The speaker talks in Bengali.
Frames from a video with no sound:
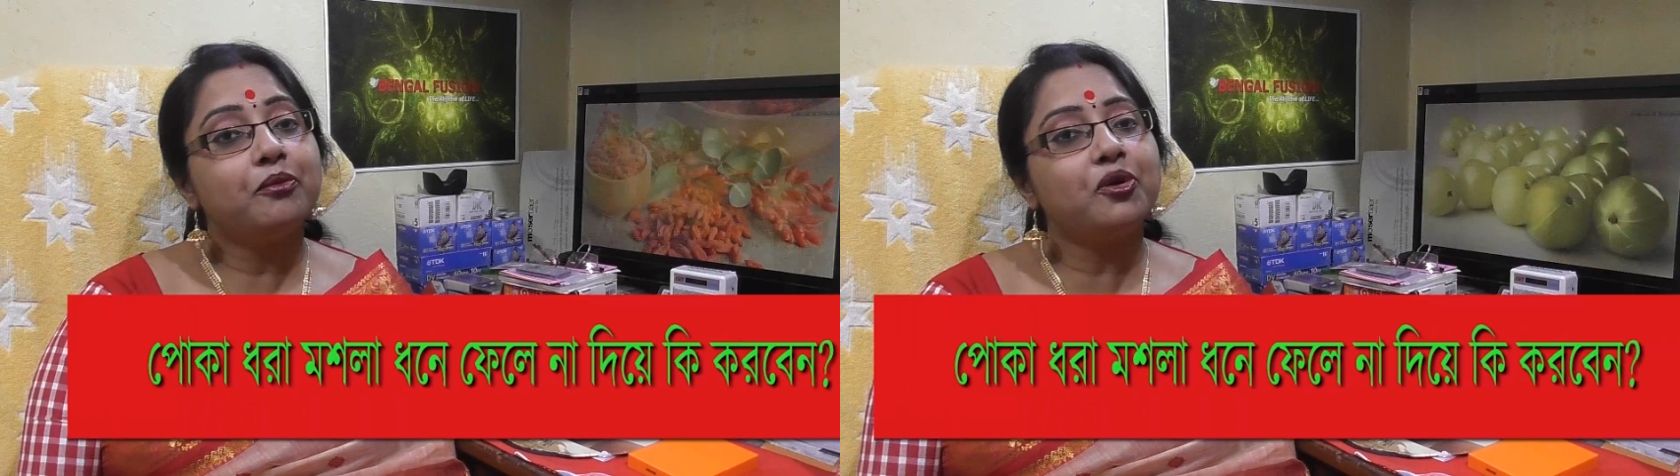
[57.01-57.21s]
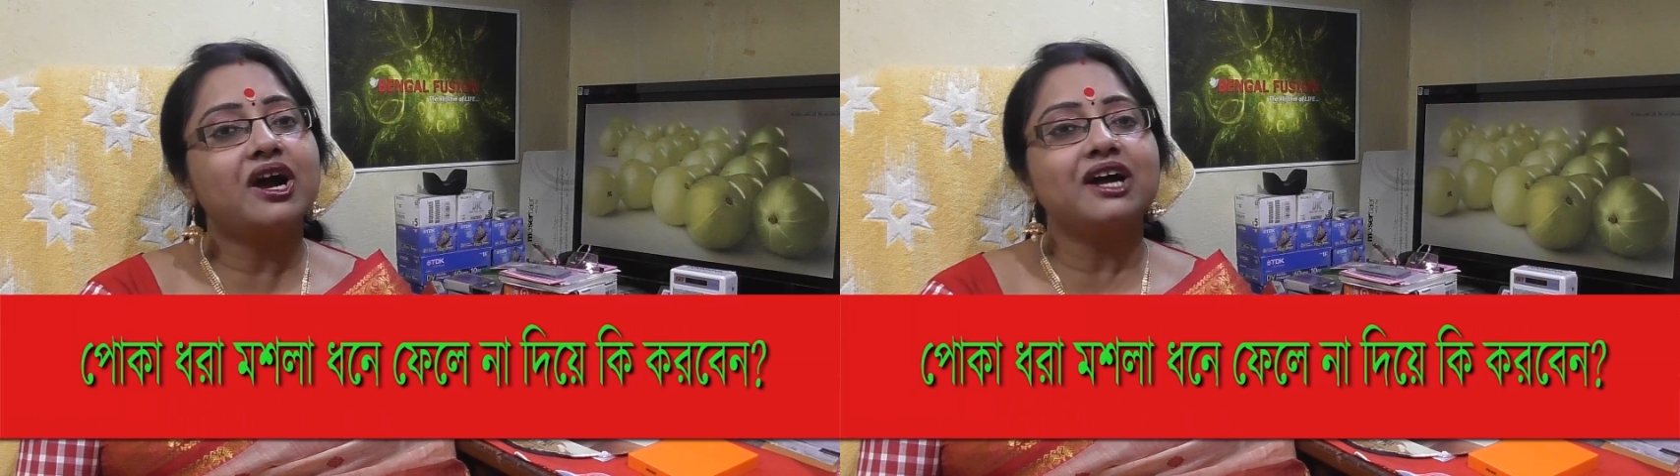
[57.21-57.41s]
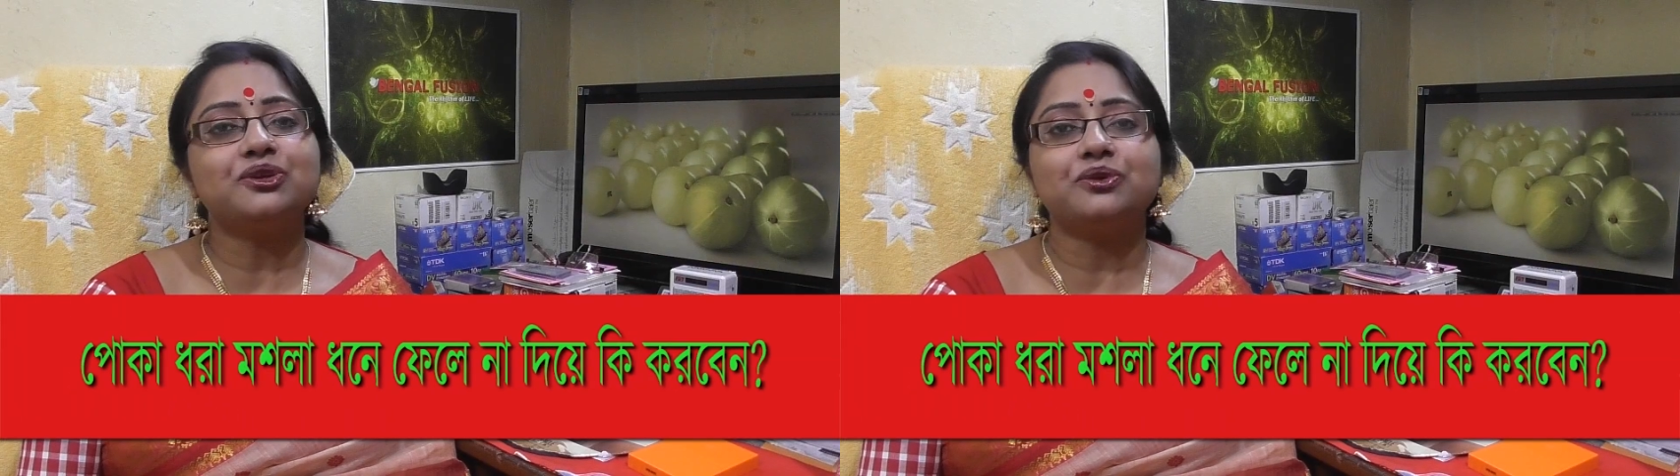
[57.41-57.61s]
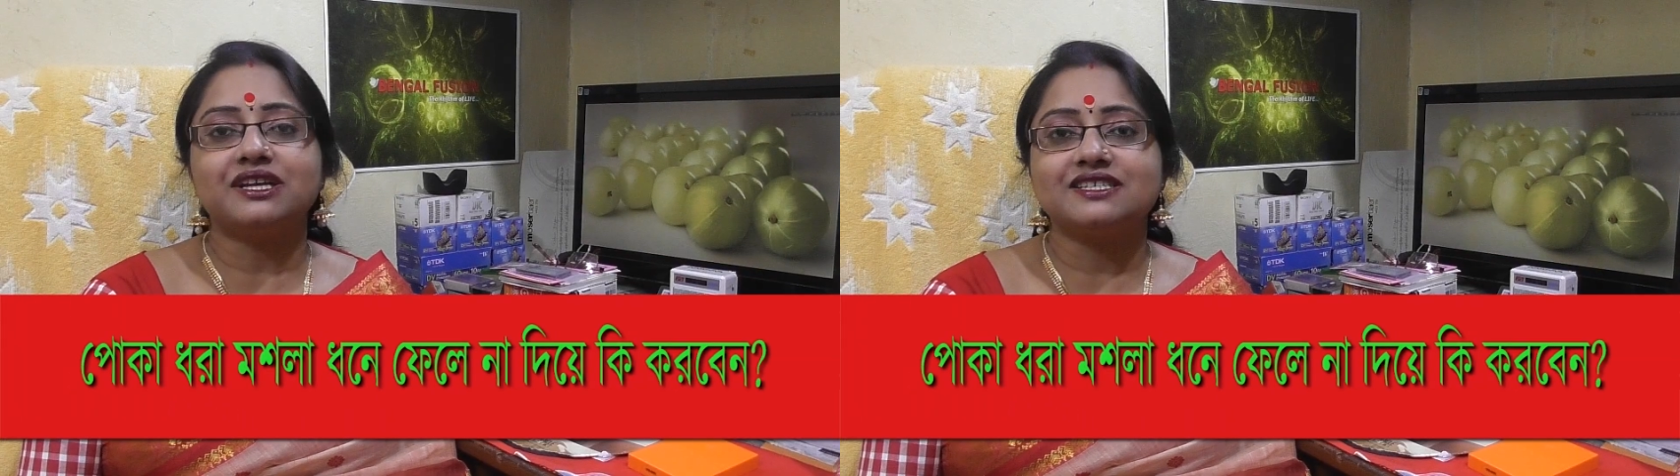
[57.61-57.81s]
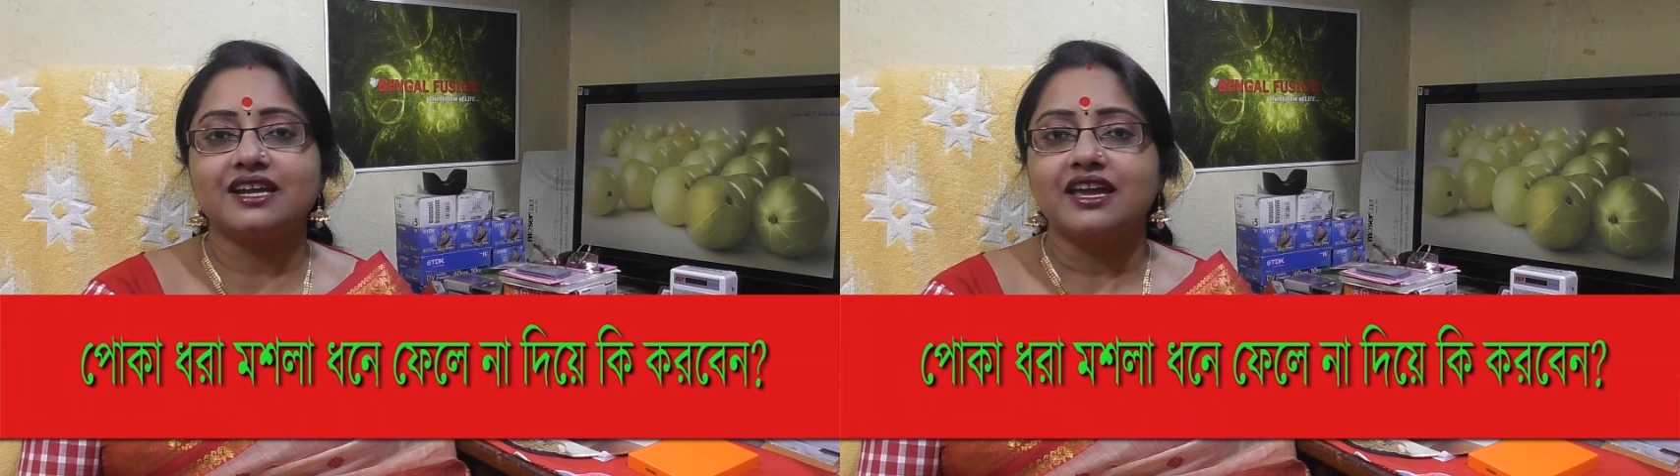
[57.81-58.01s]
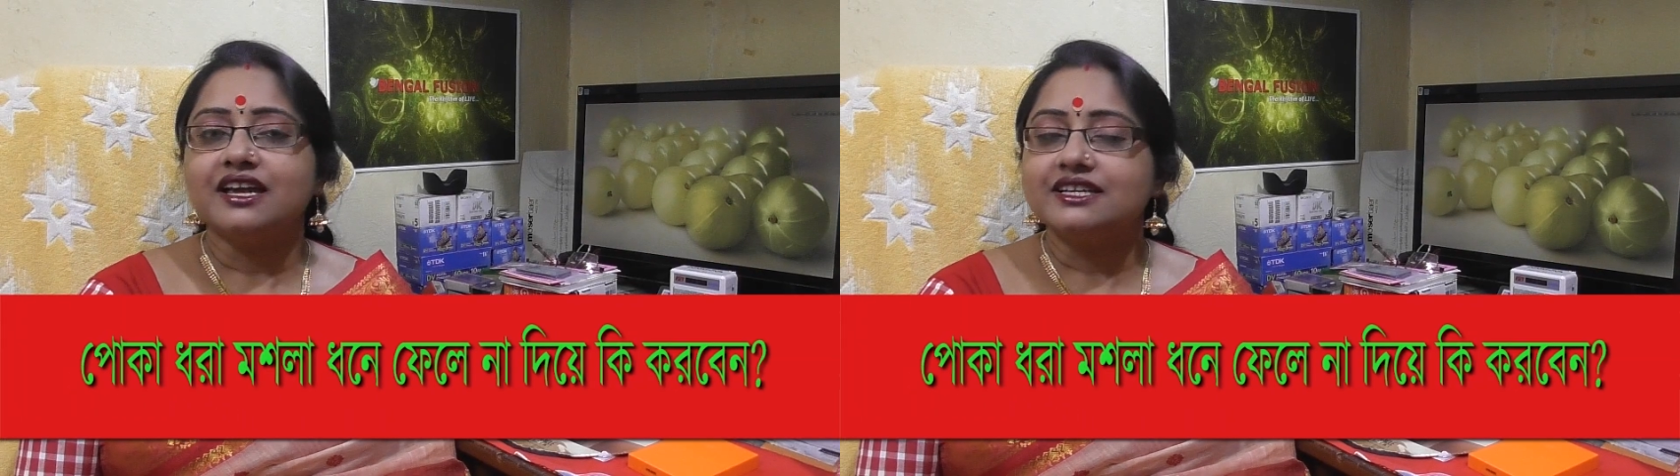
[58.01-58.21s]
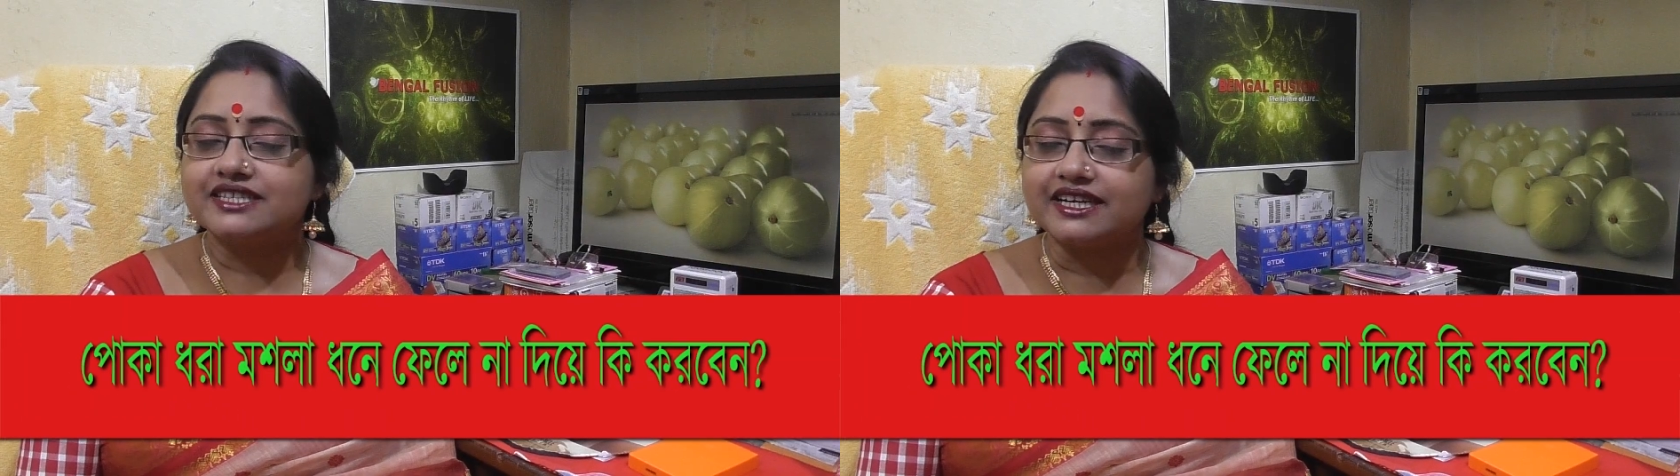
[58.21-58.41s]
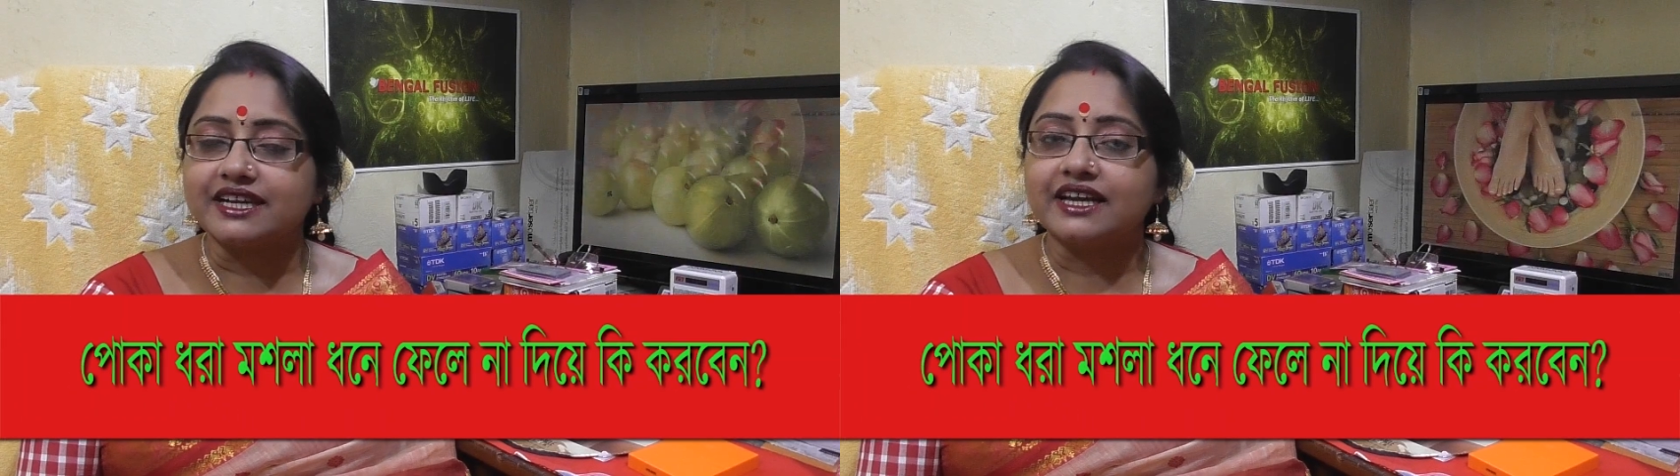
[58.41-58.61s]
পোকা ধরে যায়
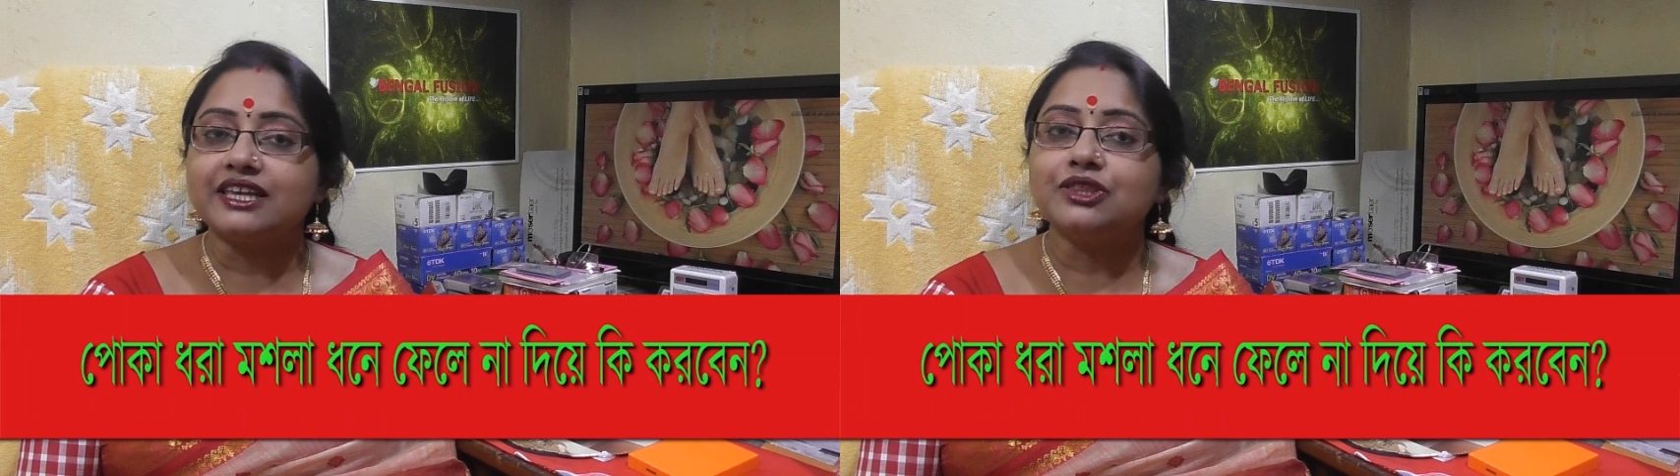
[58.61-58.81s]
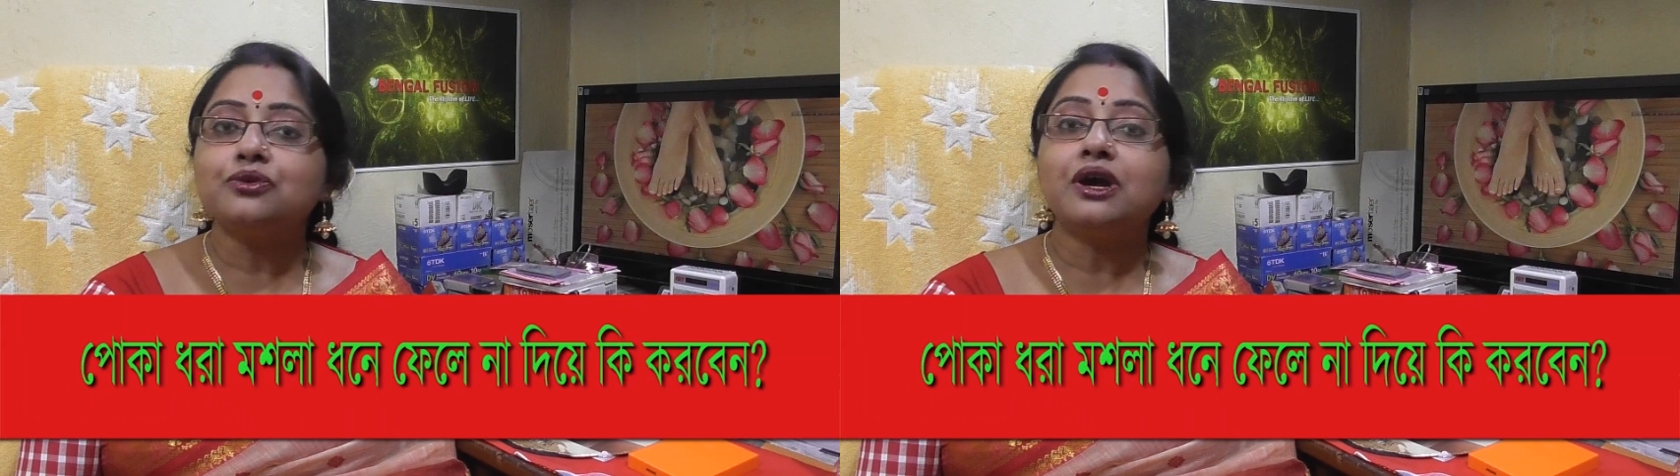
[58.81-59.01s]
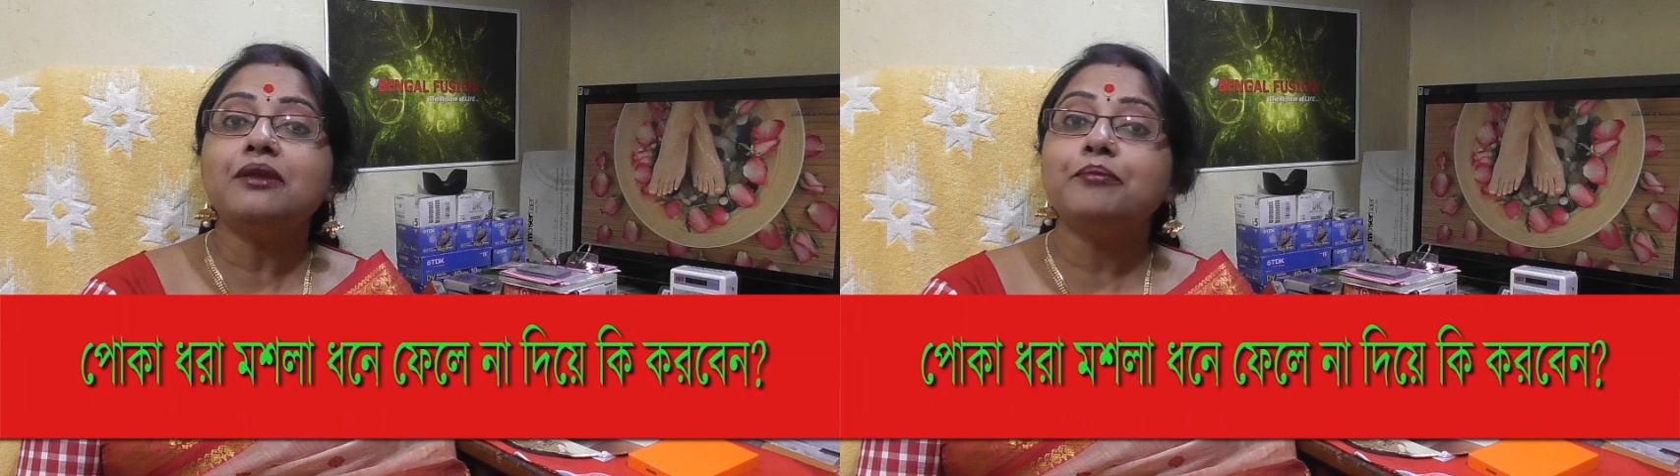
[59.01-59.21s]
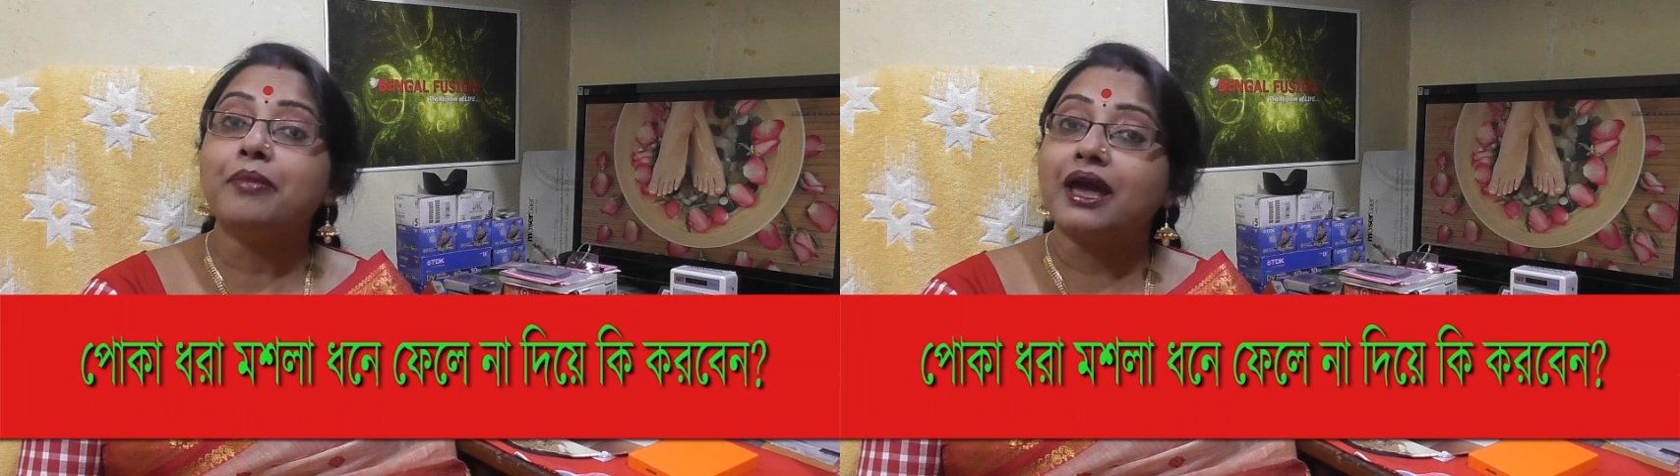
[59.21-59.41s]
সেটা কিন্তু আর